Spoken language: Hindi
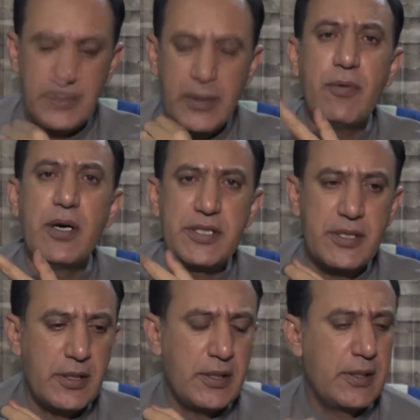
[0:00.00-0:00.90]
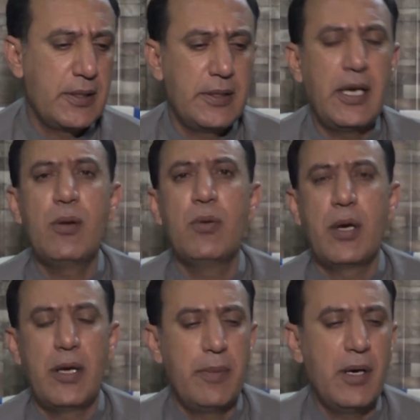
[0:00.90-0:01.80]
बिलवास्ता नहीं
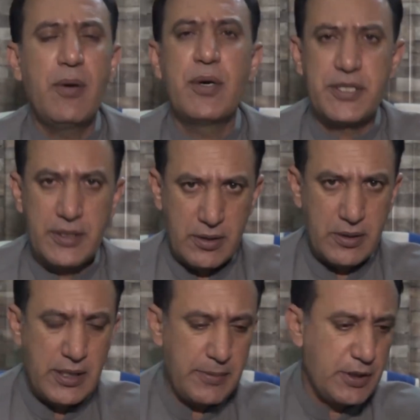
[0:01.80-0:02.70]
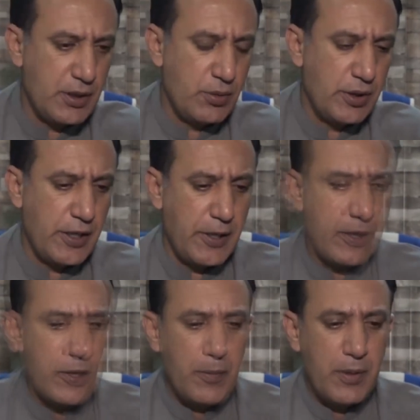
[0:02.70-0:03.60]
हुआ है बिला वास्ता रबते हुए हैं
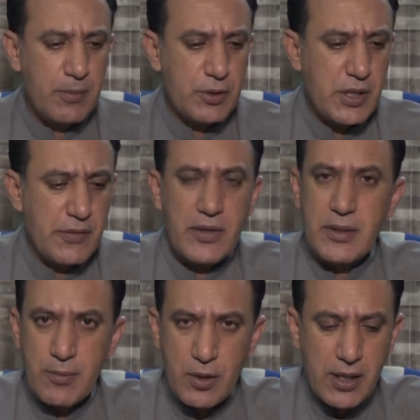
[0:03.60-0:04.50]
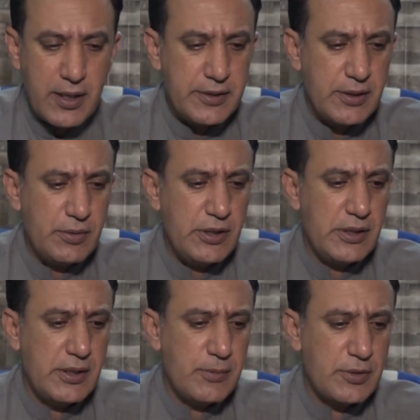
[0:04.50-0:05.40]
बिल मुशाफा ना मुलाकातें हुई
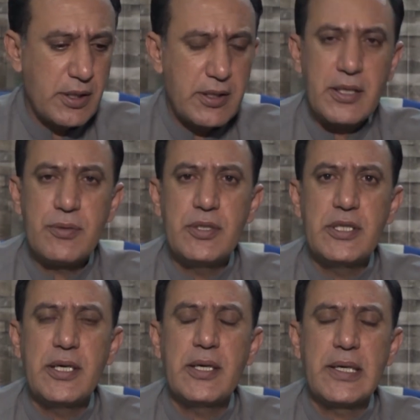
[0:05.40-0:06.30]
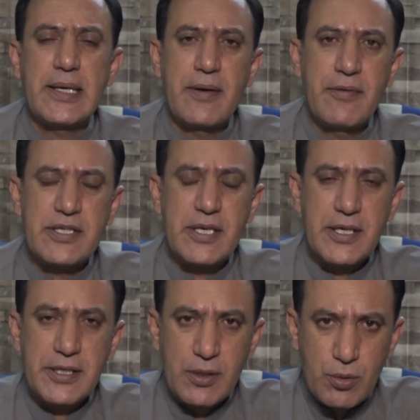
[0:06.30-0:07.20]
हैं ना मुजात हुई हैं ना कन्वेंस
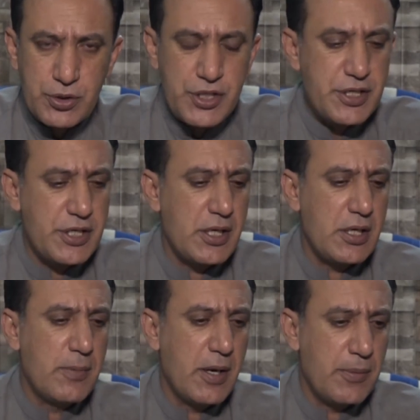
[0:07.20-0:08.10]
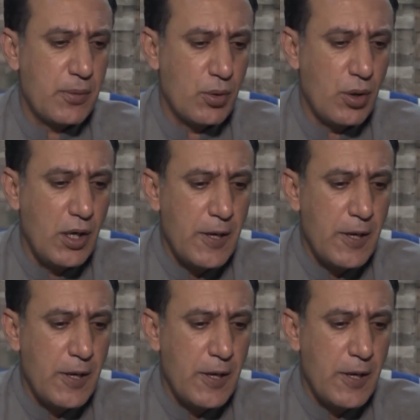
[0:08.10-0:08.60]
करने की कोशिश की गई बाप को